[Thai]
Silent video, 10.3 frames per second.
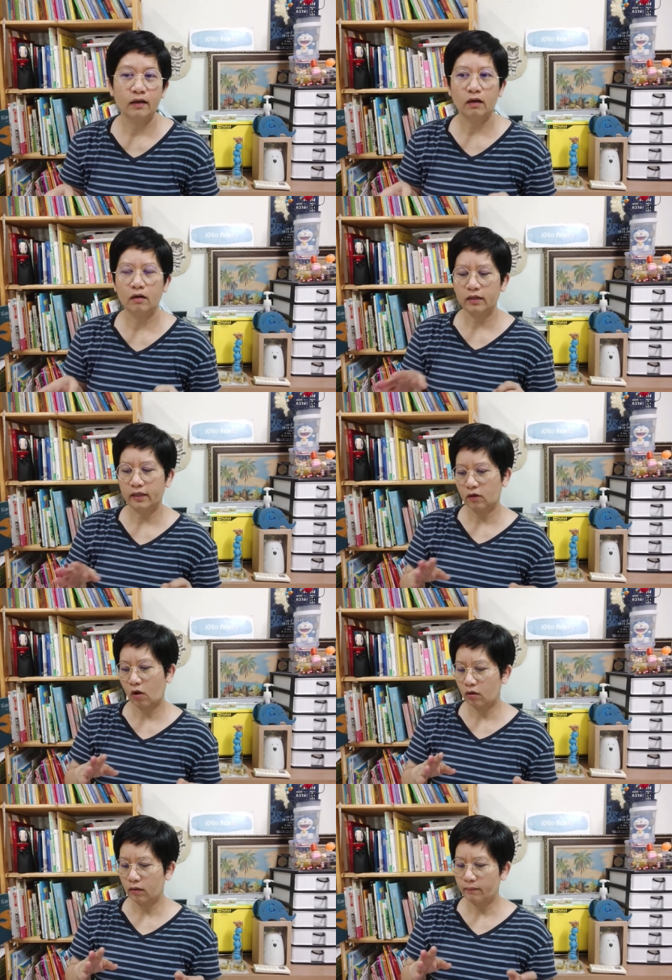ก็เลยต้
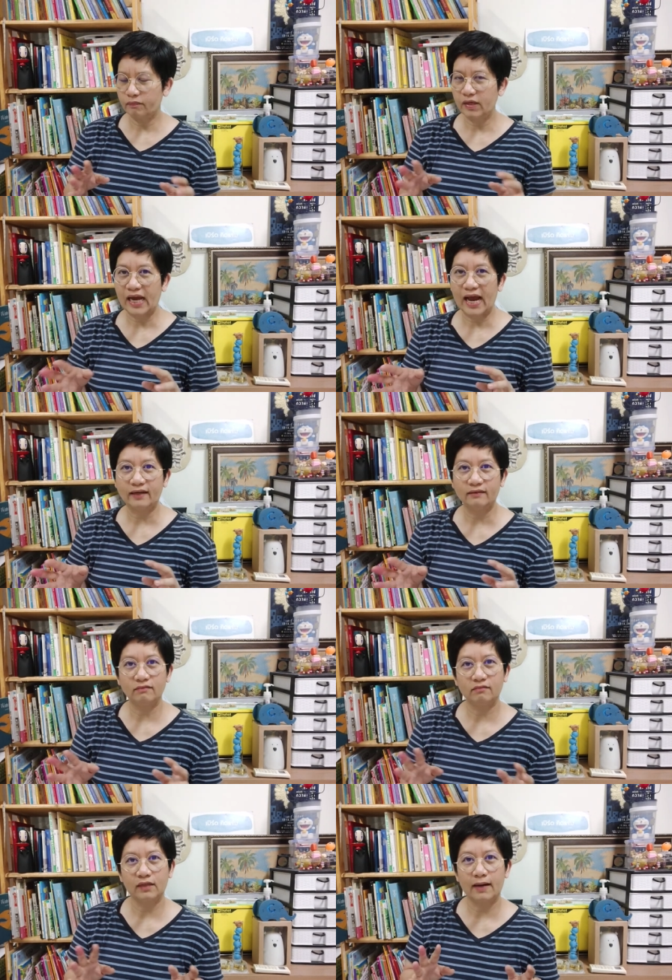องมีการ
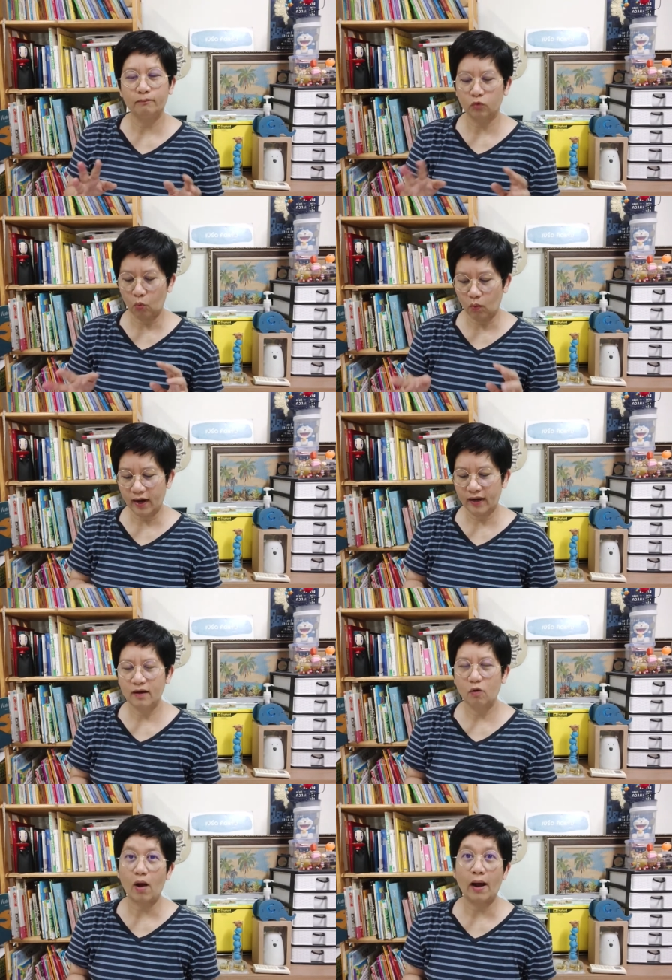เตรียมตัว
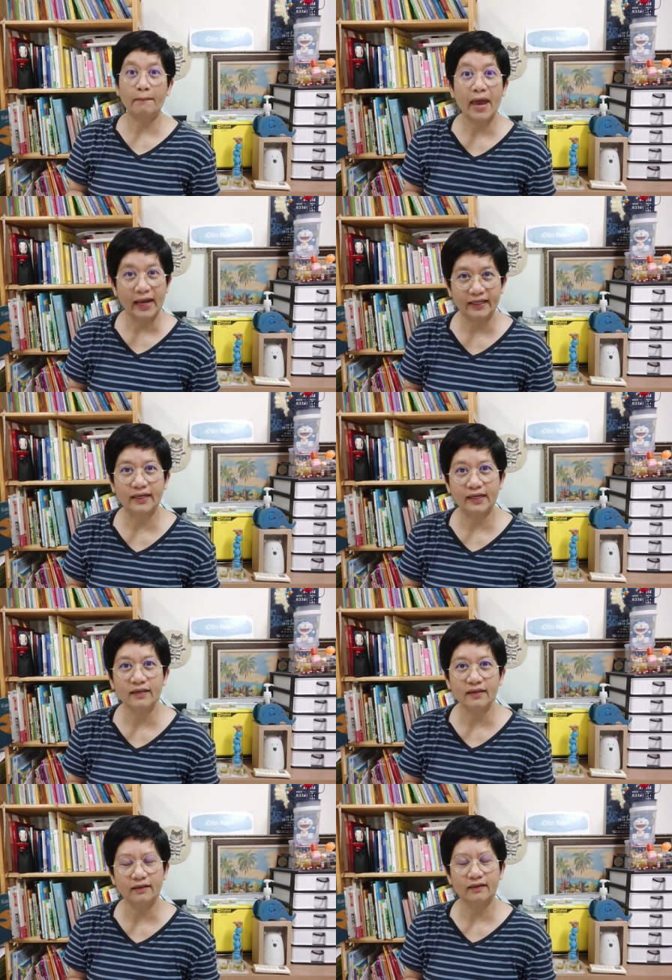วางแผนกันนิด
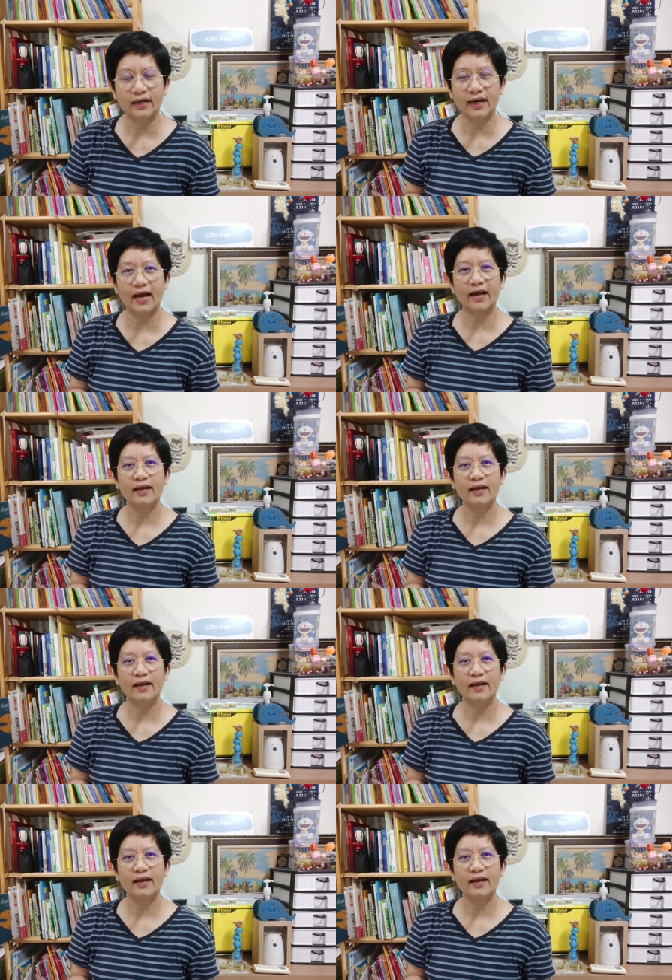นึงนะคะ